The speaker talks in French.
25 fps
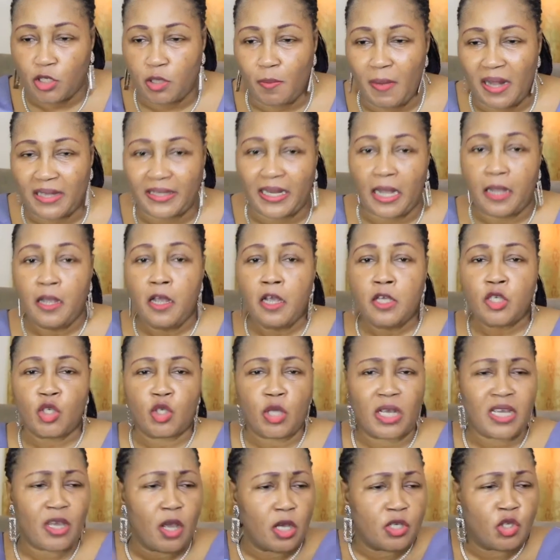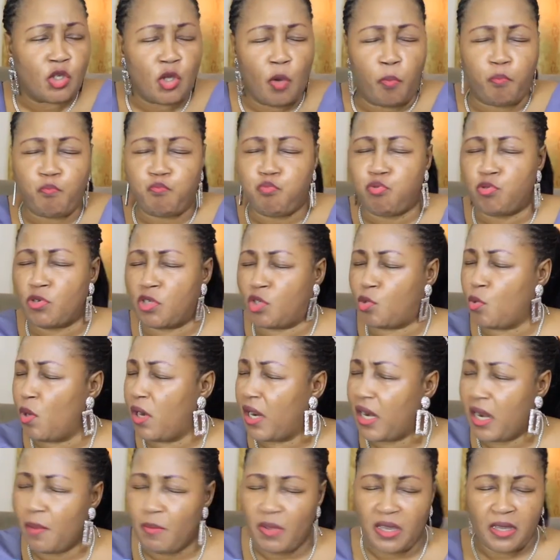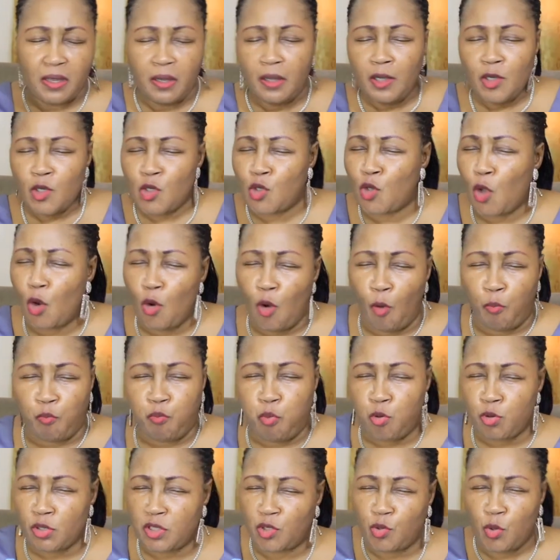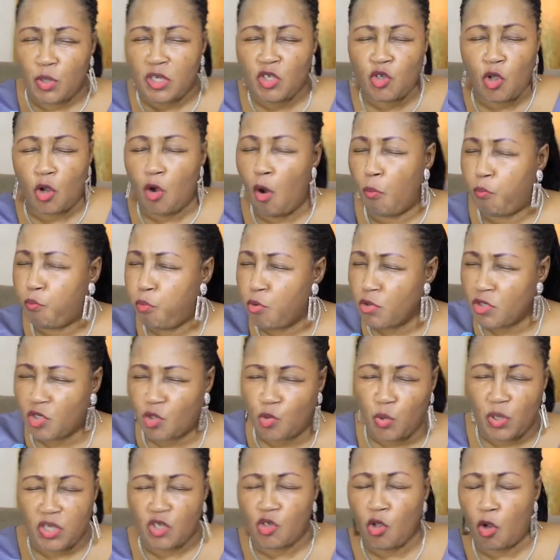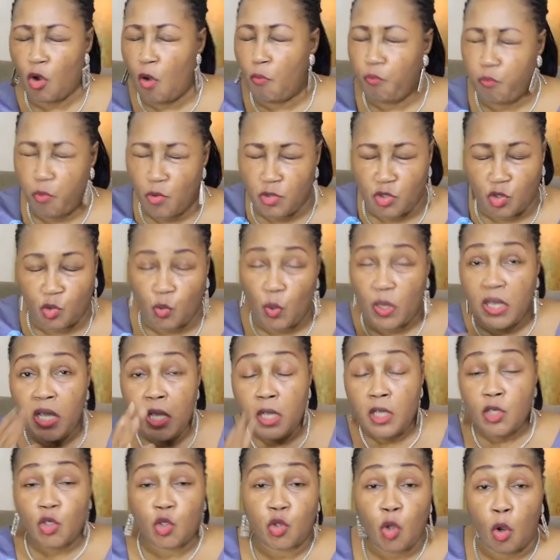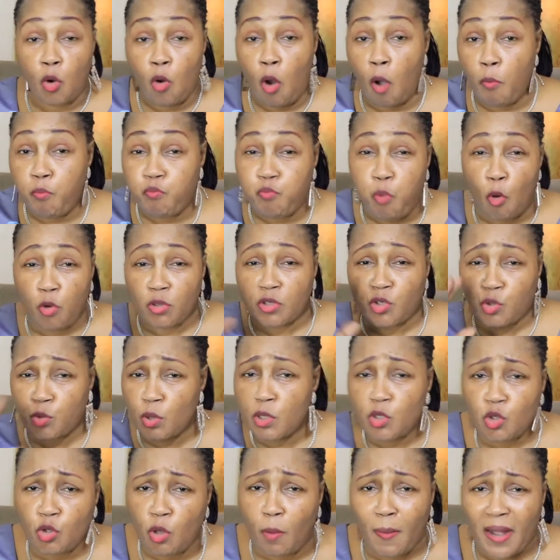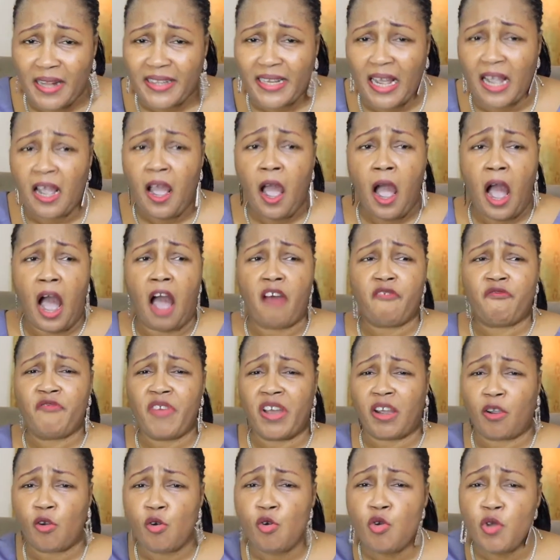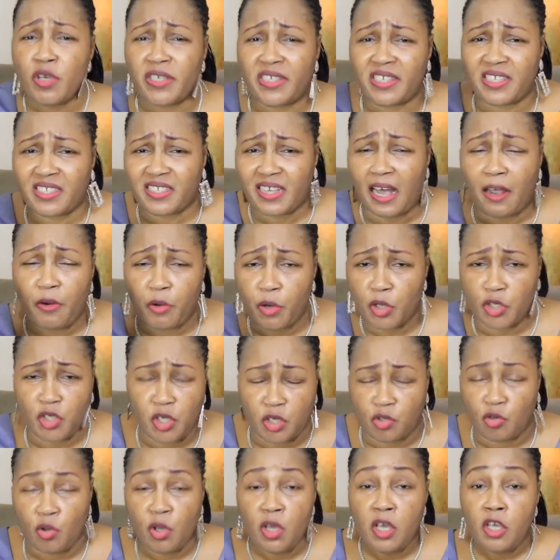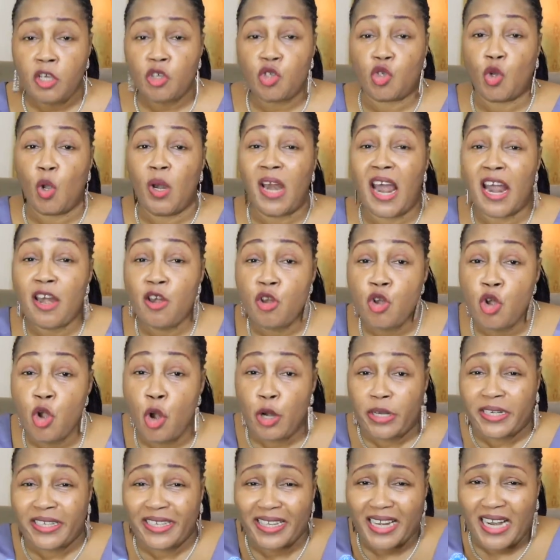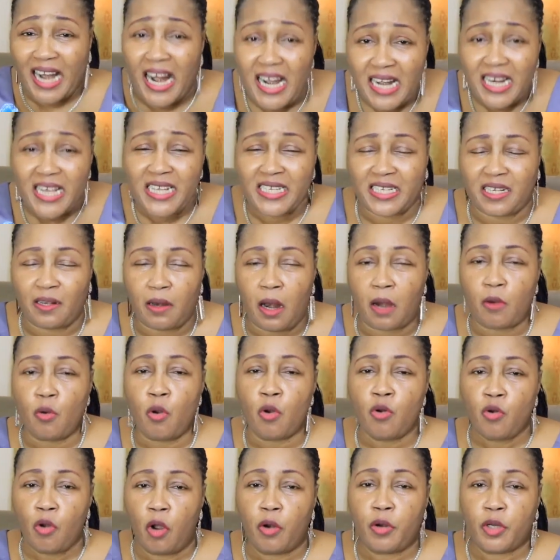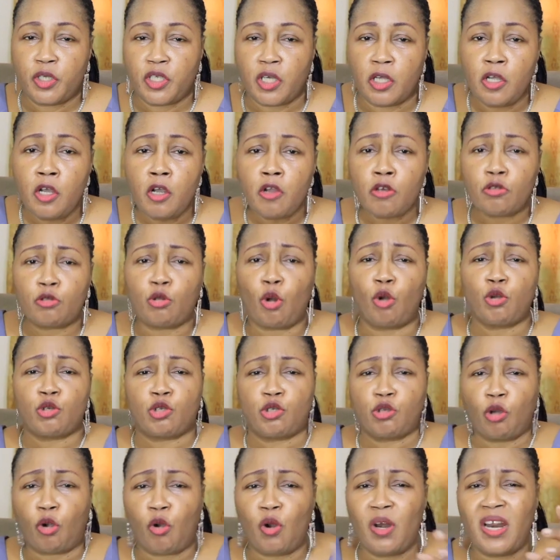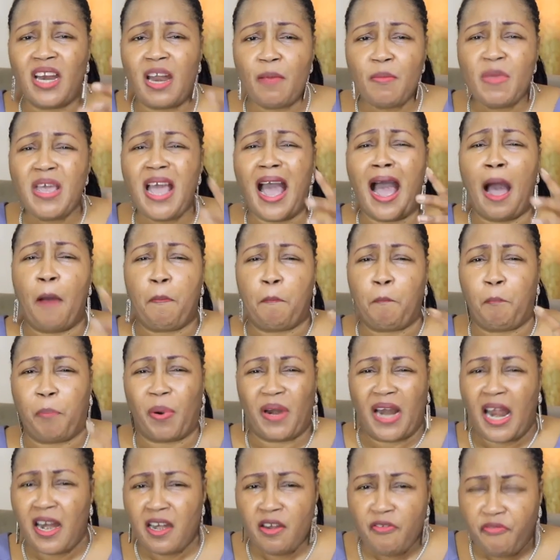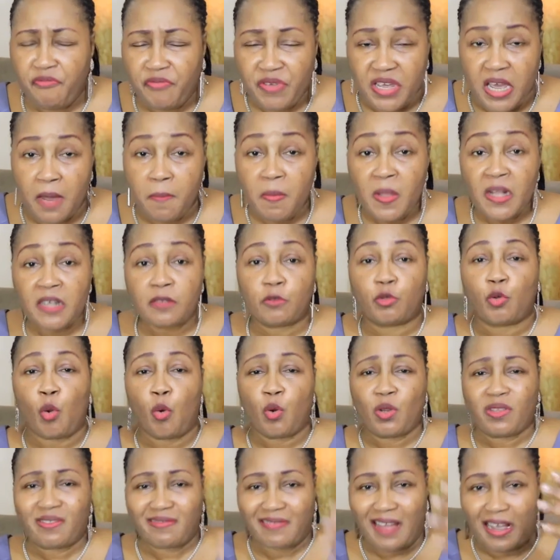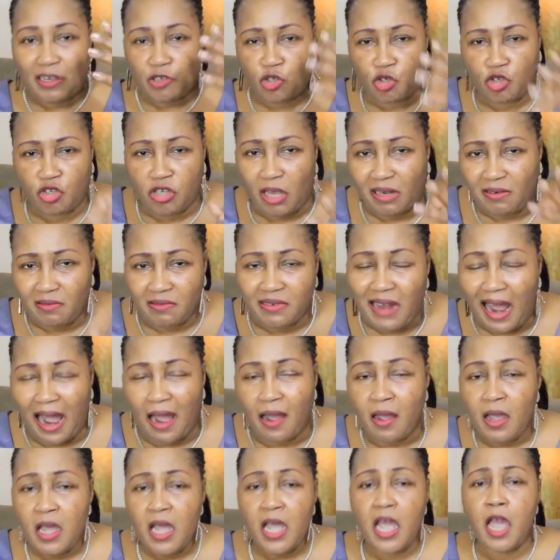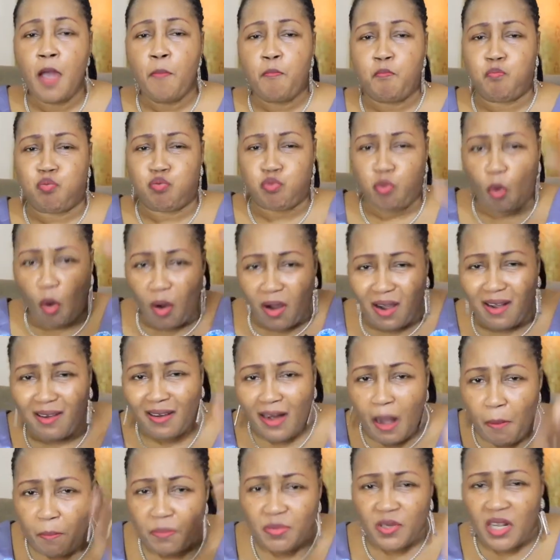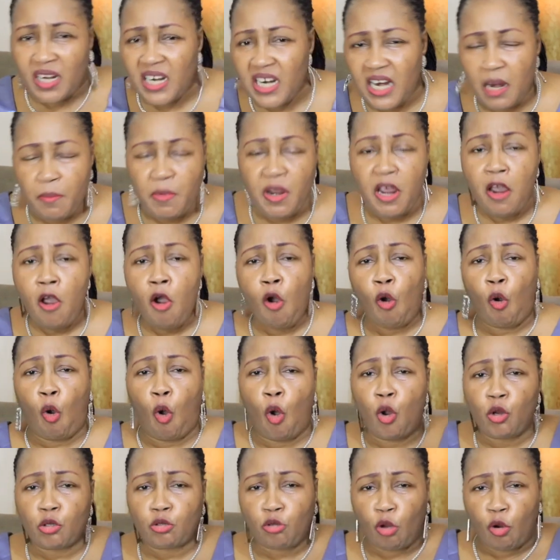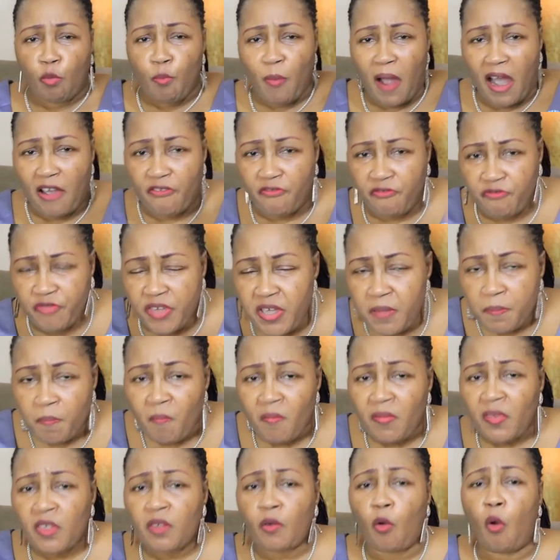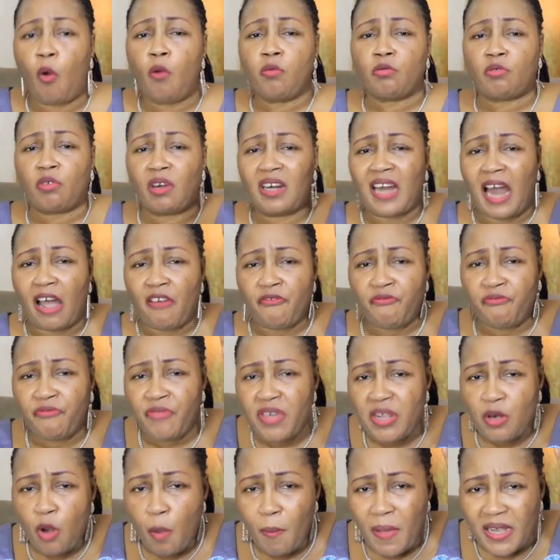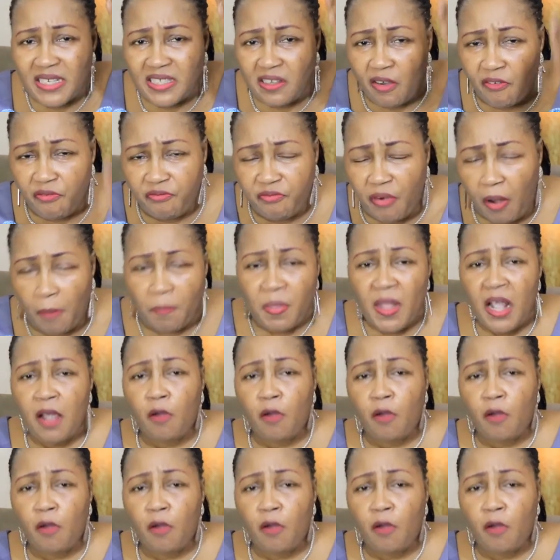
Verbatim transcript: ce matin. Seigneur, je poursuis l'ennemi. Je le poursuis. Je le poursuis. Je le poursuis. Je le poursuis ce matin avec le sang de Jésus. Je les neutralise dans le nom de Jésus tout ce que l'ennemi a planifié, tout agenda et programme de l'ennemi contre ma vie, contre la vie de mes enfants,